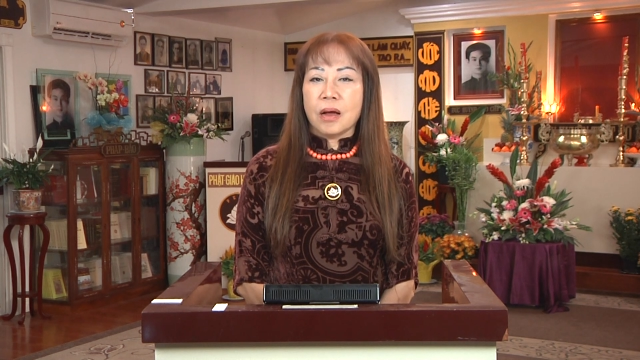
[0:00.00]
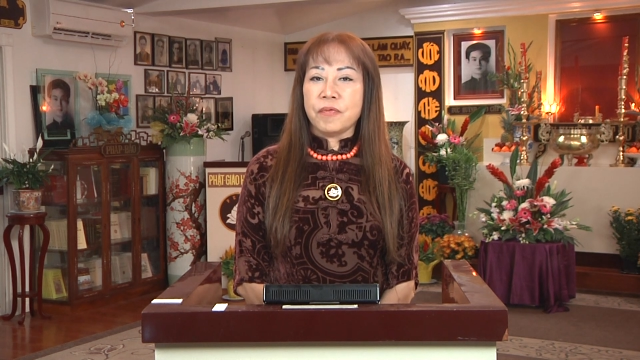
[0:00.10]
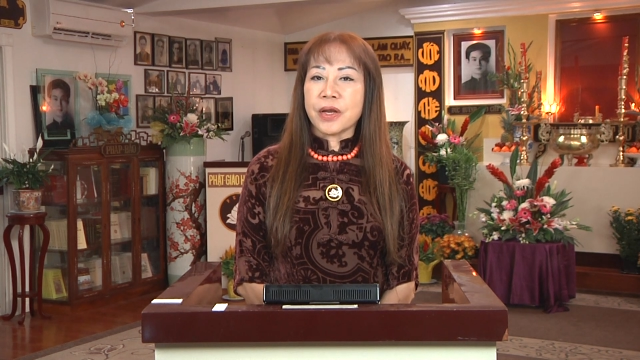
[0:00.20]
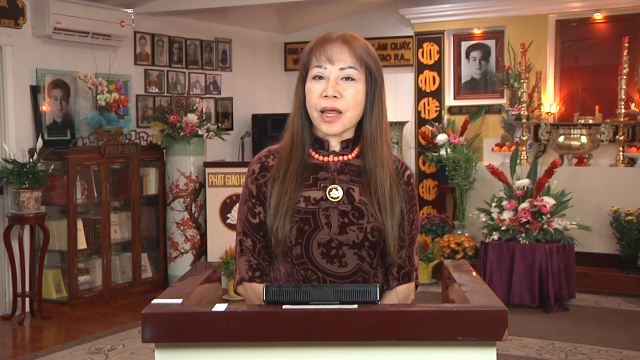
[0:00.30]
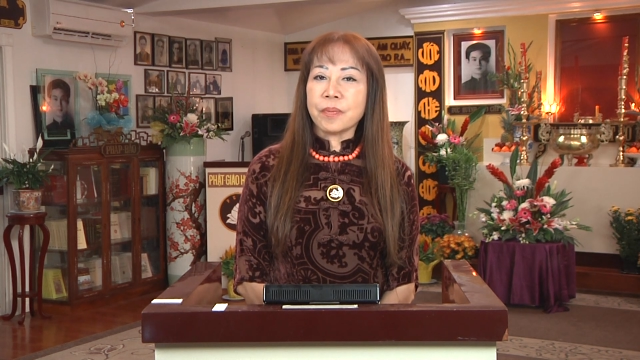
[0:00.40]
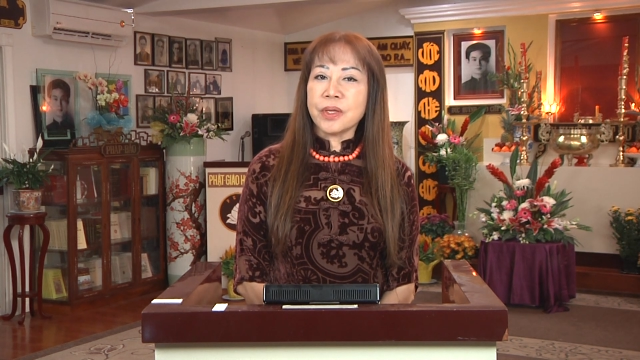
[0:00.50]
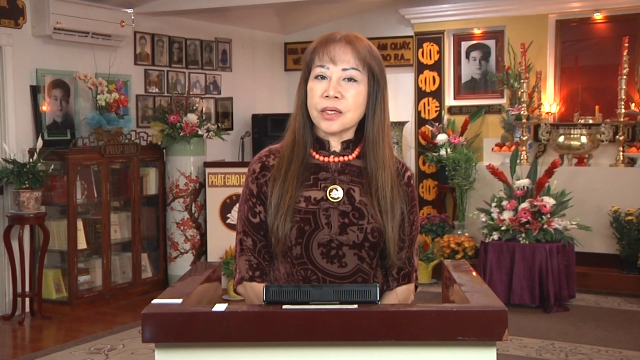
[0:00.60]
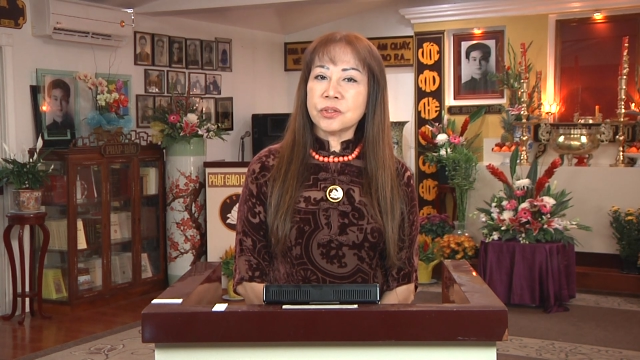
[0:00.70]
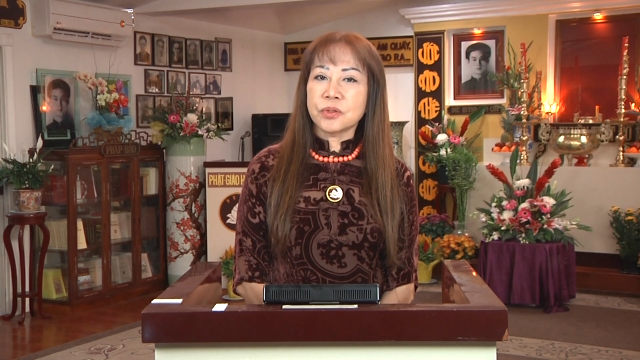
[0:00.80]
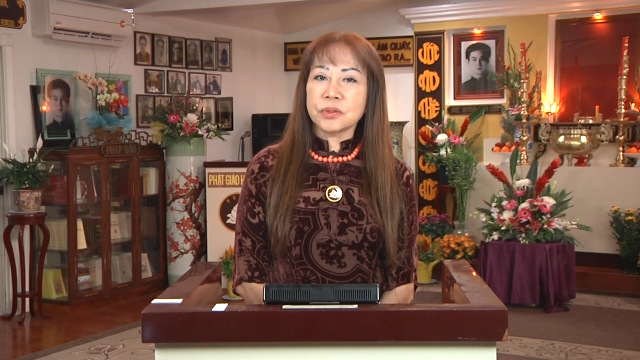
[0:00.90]
Việt Nam
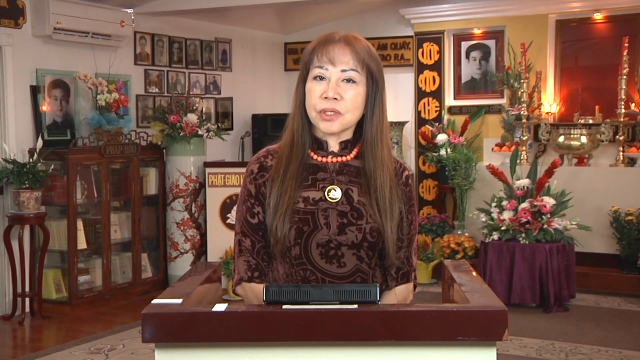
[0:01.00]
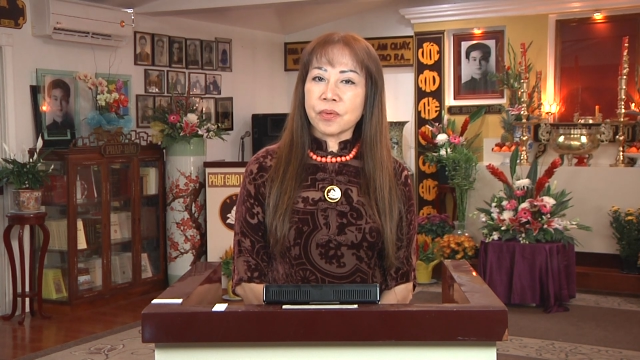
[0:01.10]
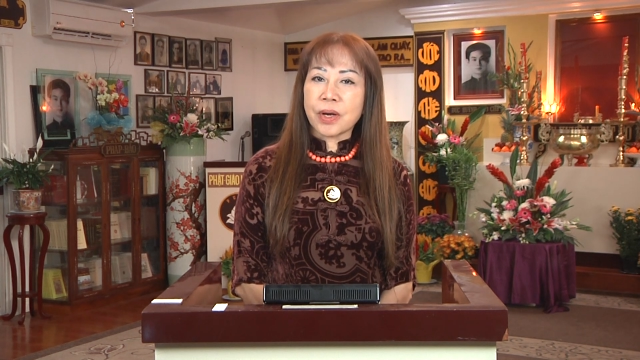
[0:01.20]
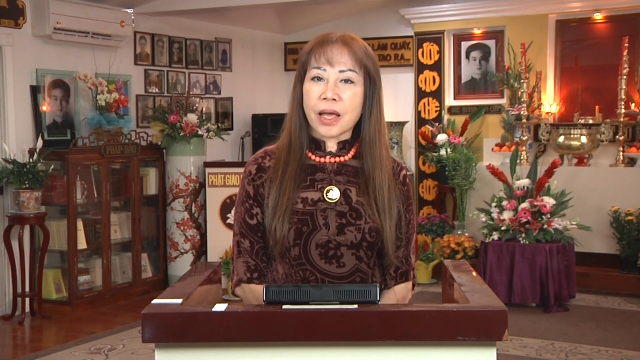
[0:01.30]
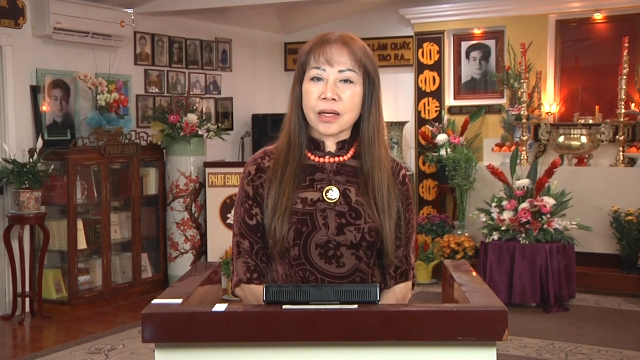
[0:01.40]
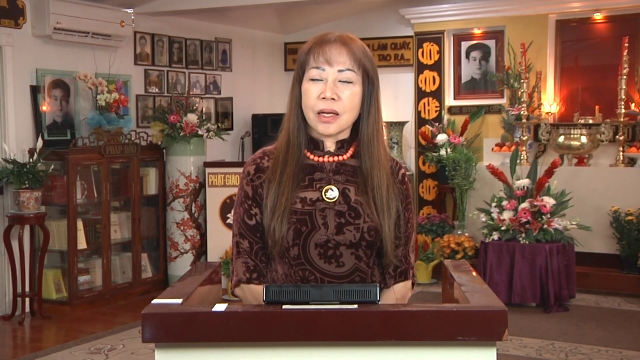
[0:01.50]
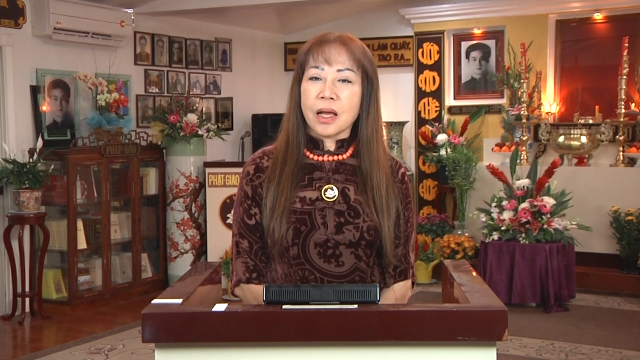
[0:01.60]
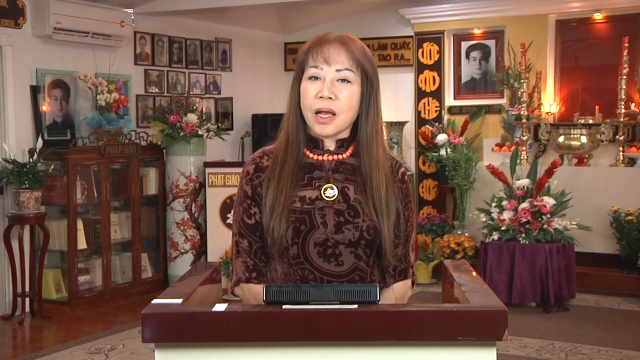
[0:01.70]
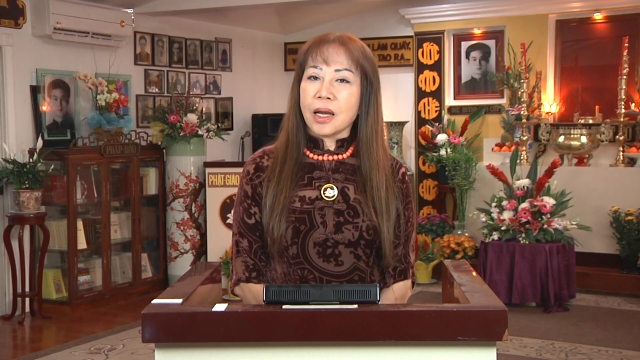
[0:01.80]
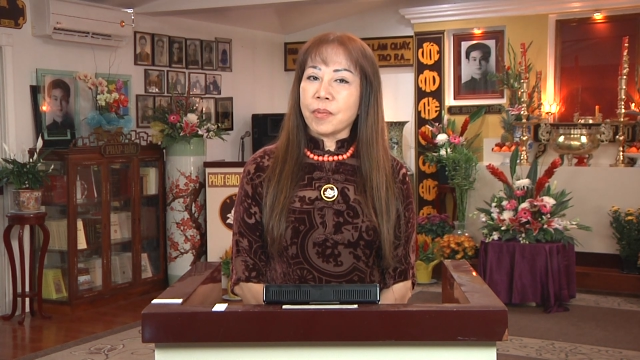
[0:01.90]
Dân Chủ Xã hội Đảng
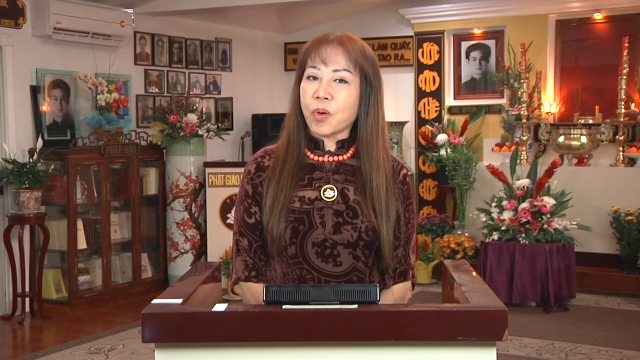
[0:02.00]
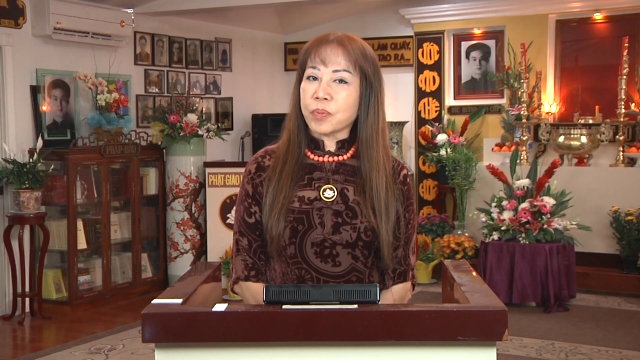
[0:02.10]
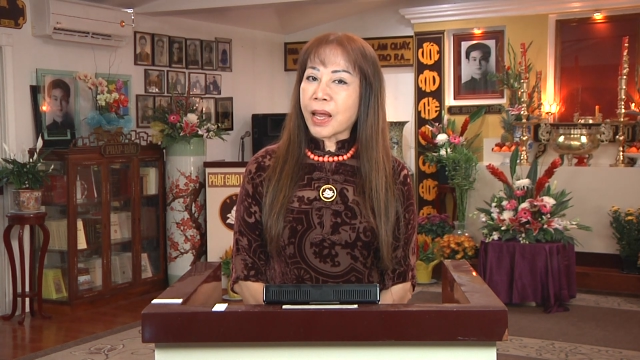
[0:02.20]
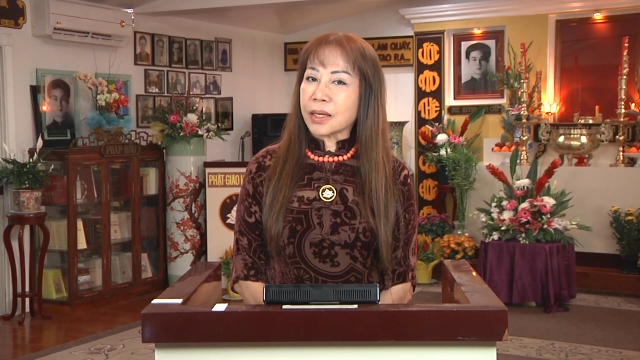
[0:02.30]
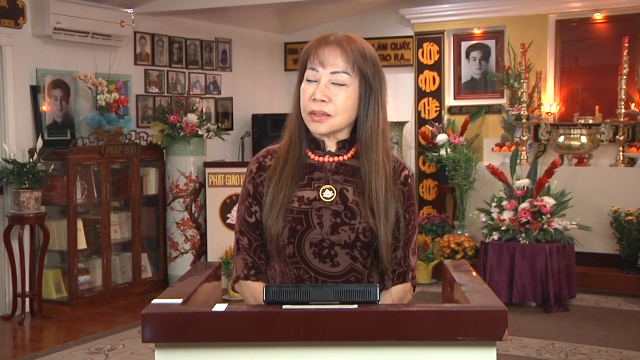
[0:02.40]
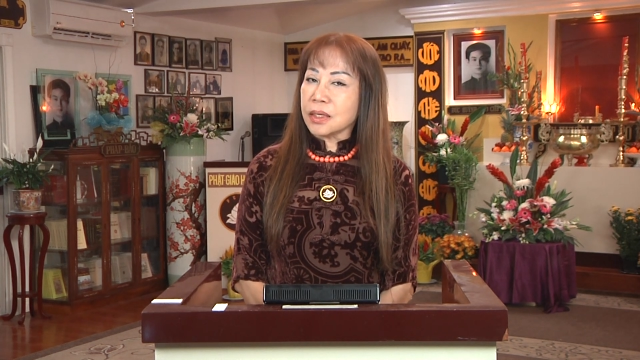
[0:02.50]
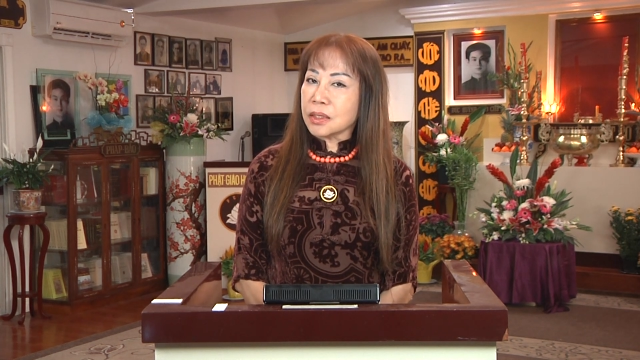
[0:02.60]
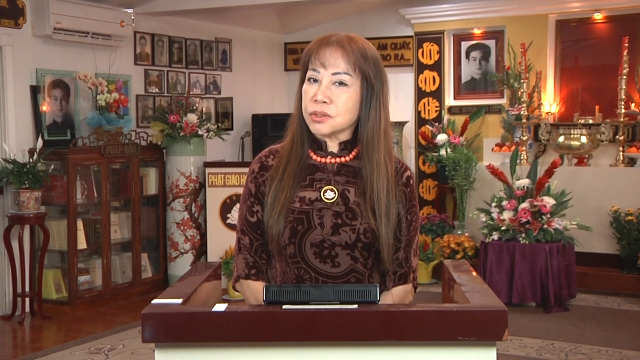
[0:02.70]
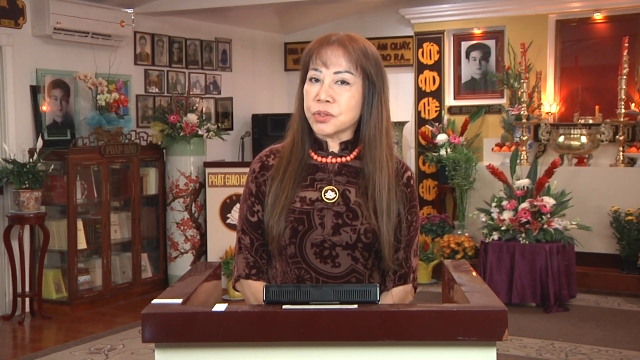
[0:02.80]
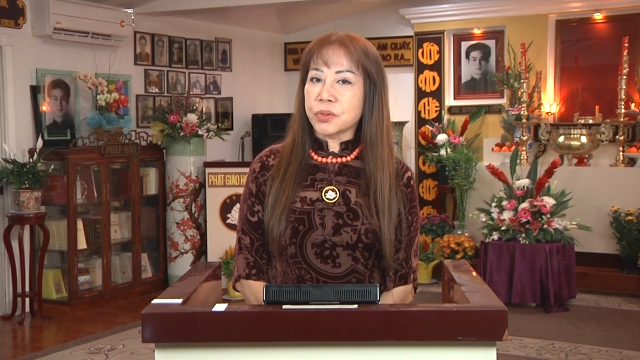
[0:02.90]
là một đảng
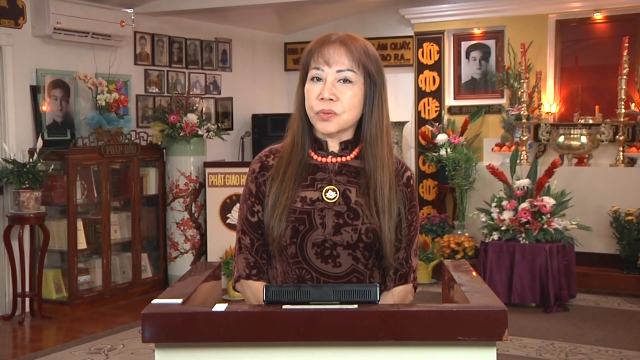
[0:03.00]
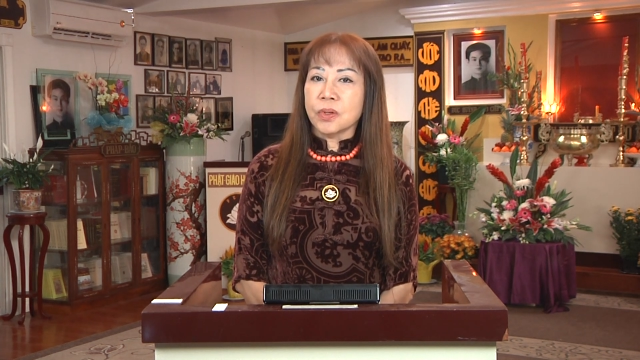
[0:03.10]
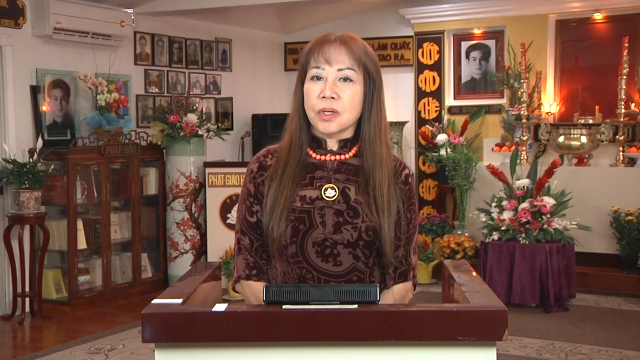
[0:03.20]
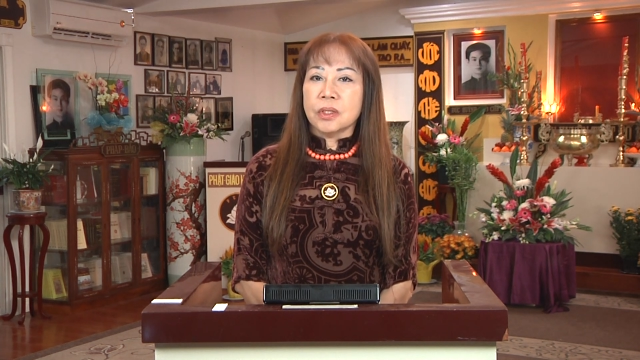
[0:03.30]
dân chủ,